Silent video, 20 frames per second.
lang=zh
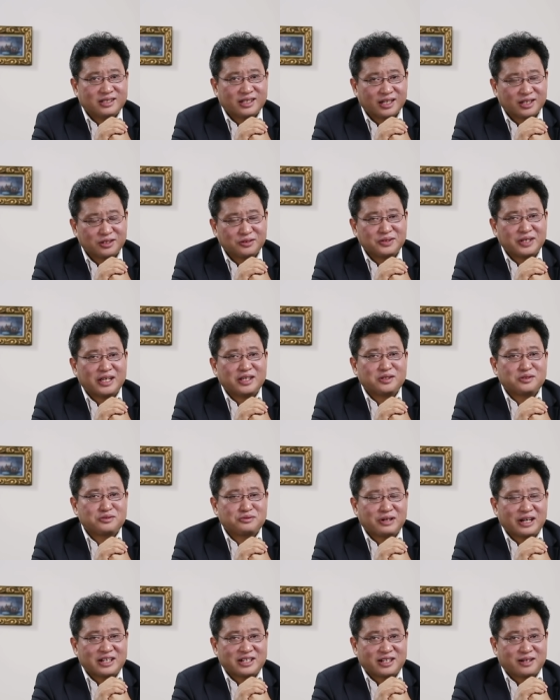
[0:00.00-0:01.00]
你看都研究
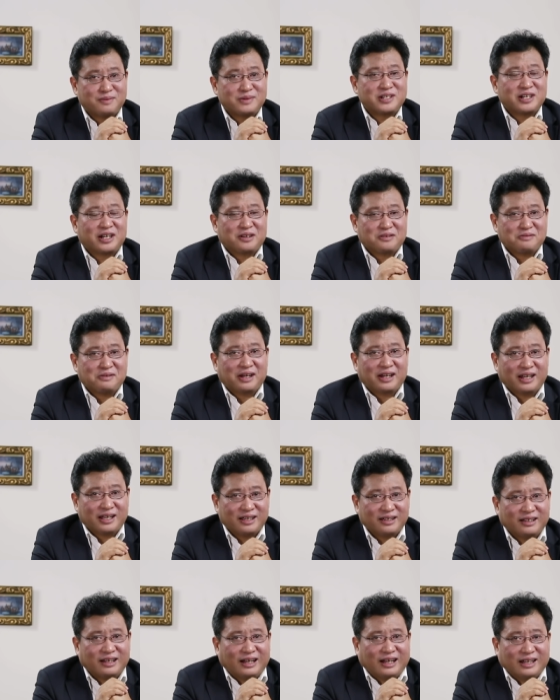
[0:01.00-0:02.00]
出来什么成果
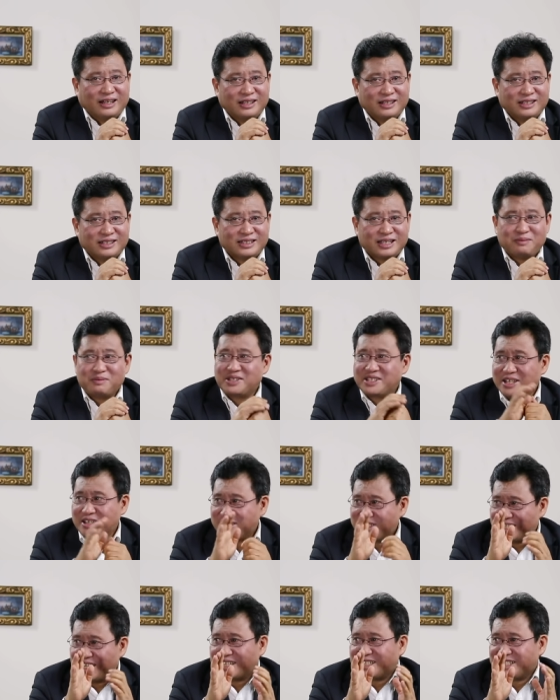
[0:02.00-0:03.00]
了啊？咱们先
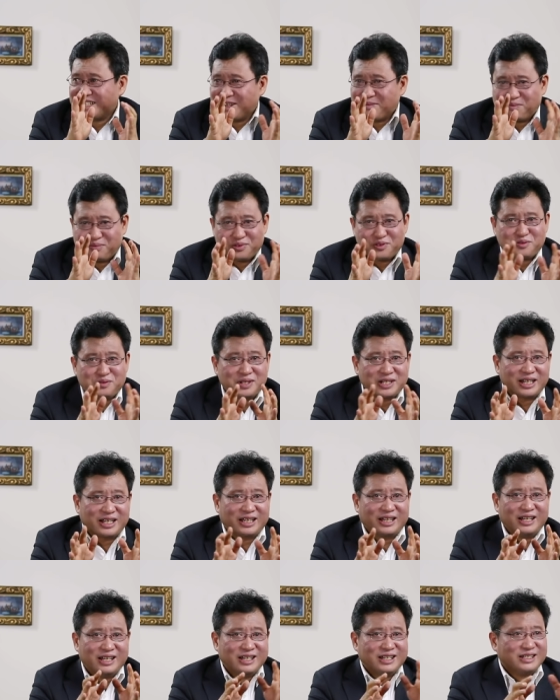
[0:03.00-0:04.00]
且且不说这
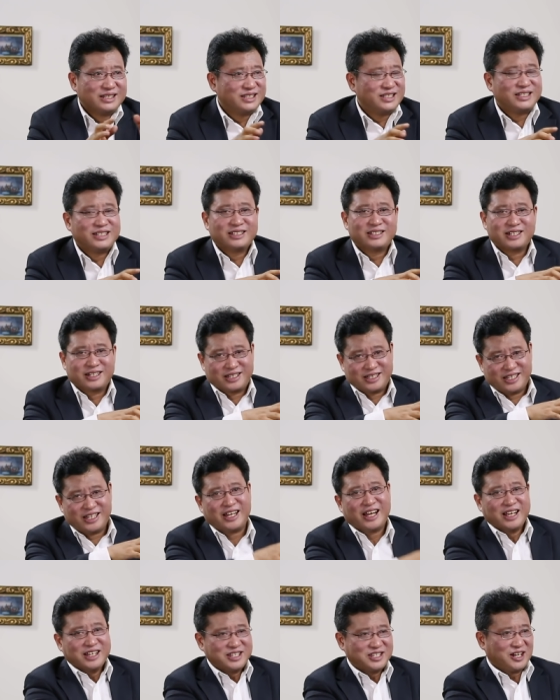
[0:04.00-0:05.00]
个，这
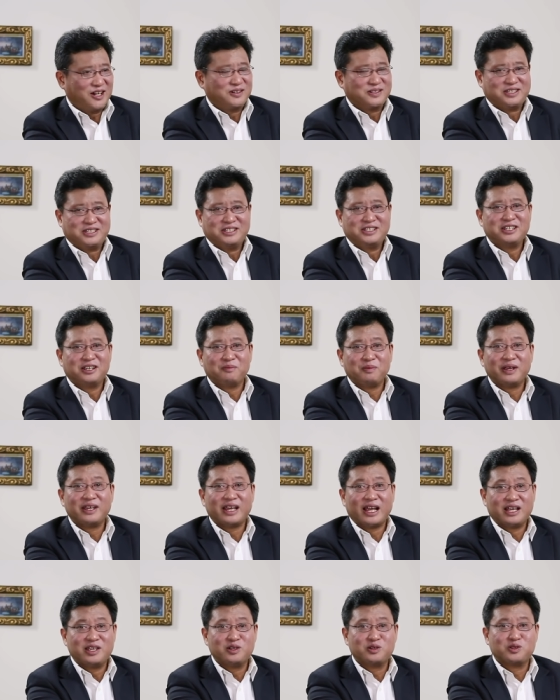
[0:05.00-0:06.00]
前脚习近平
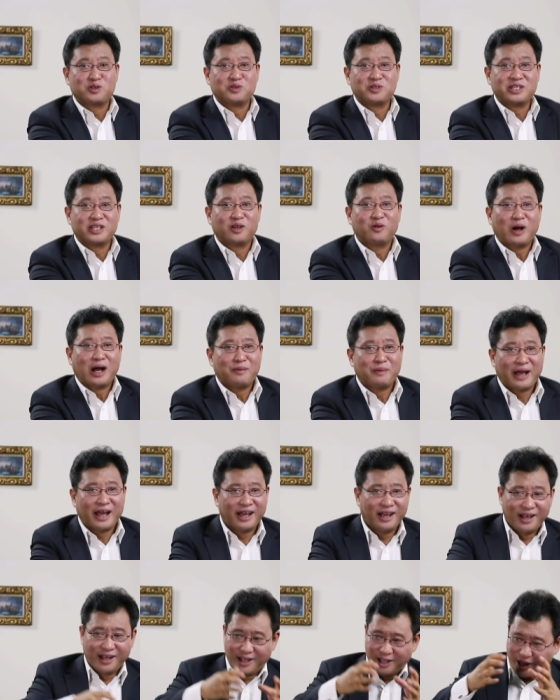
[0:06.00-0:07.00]
研究中心挂
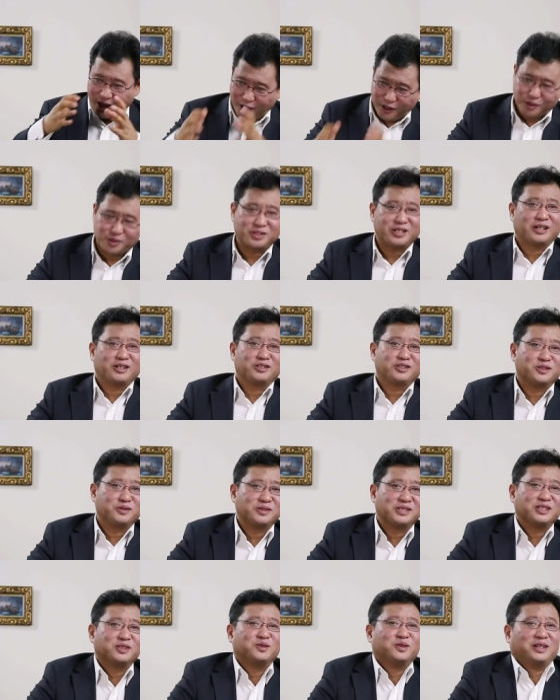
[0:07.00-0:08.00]
牌，后脚
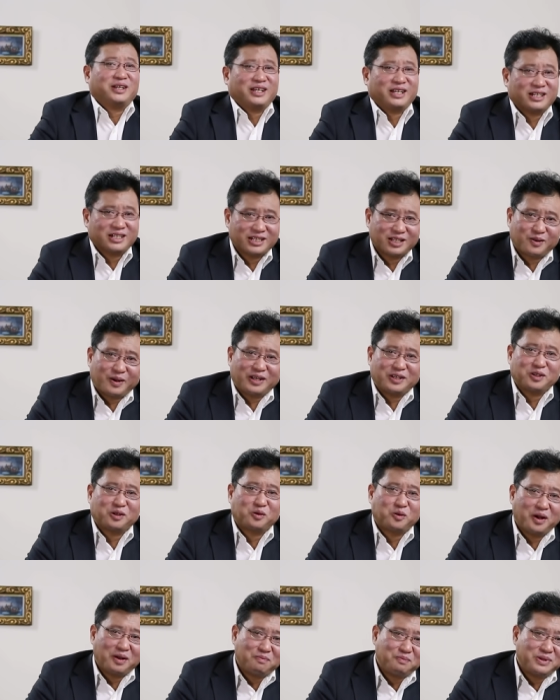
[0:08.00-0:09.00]
休斯顿领事馆就
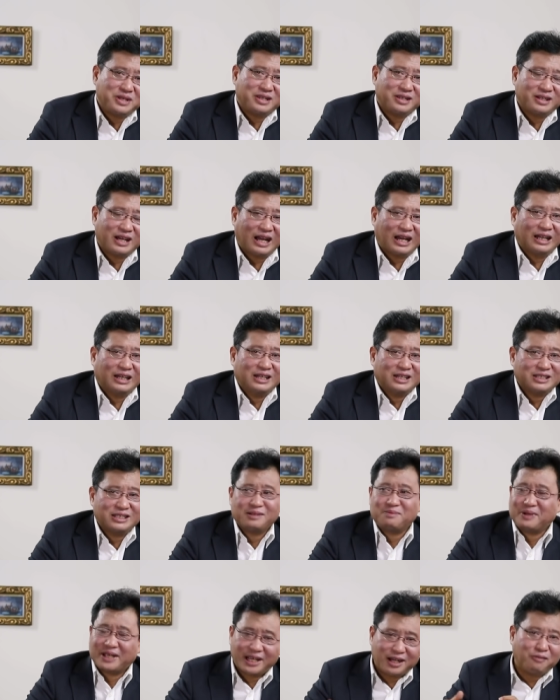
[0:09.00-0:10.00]
关闭啊，
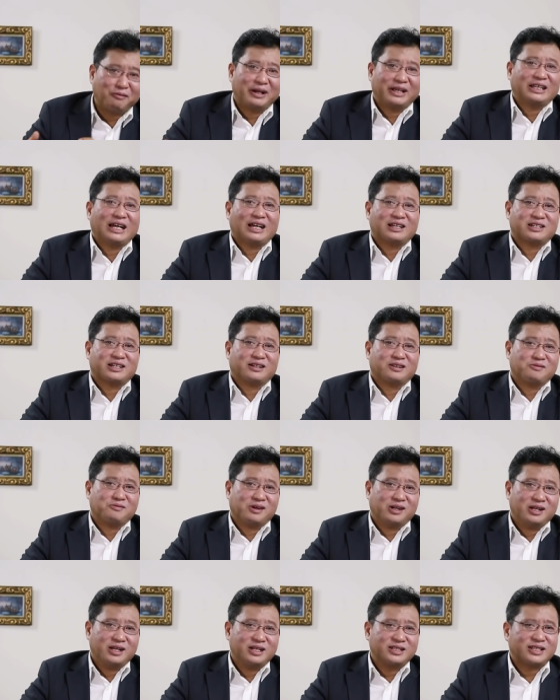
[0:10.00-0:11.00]
这么一个伟大成
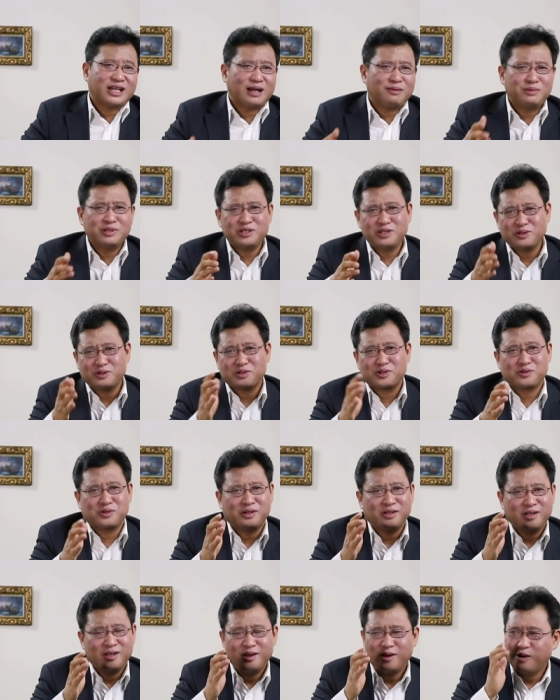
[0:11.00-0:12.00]
果，咱们就
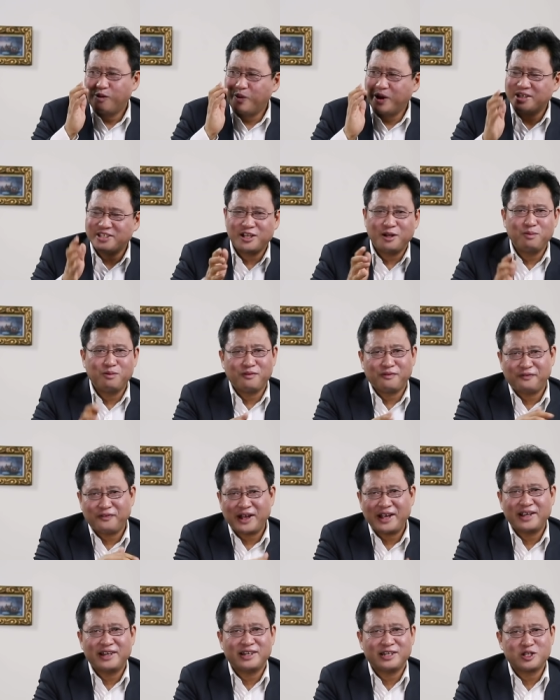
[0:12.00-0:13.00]
说外交部
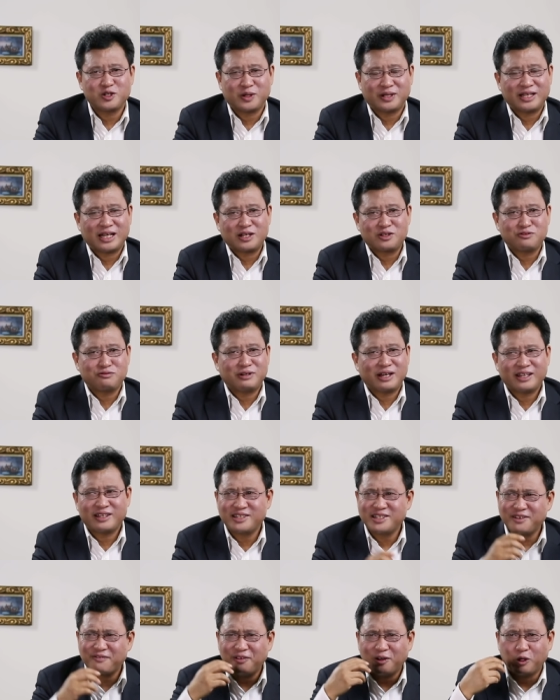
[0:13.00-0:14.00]
发言人传达出来的
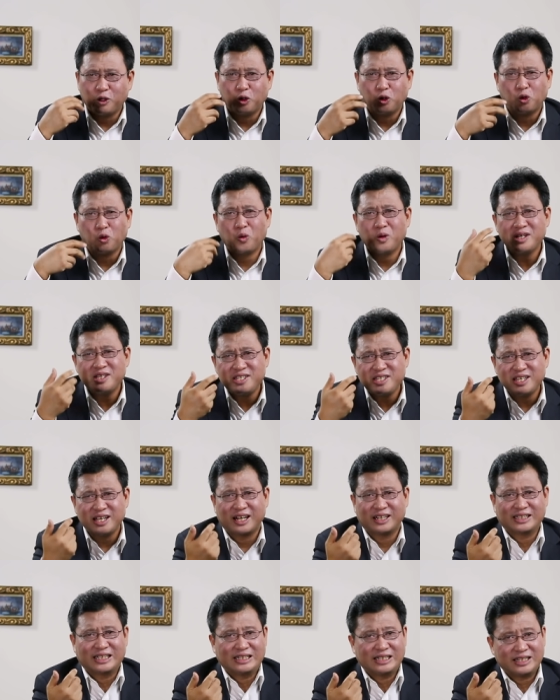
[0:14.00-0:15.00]
这份逻辑
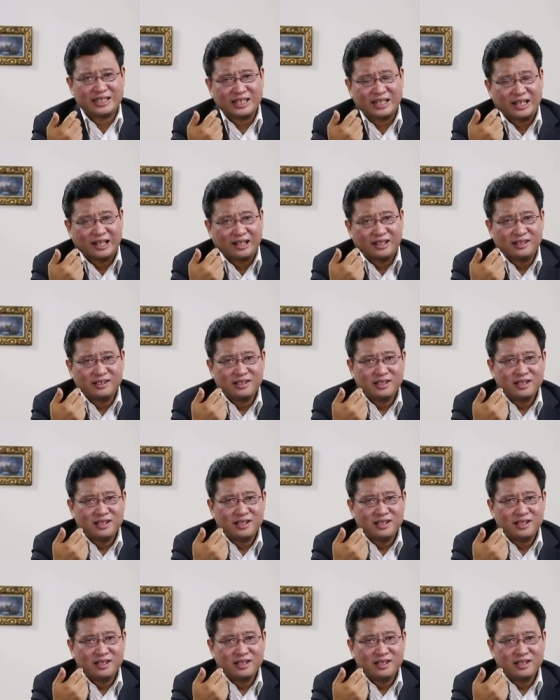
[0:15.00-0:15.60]
啊，大家听哈。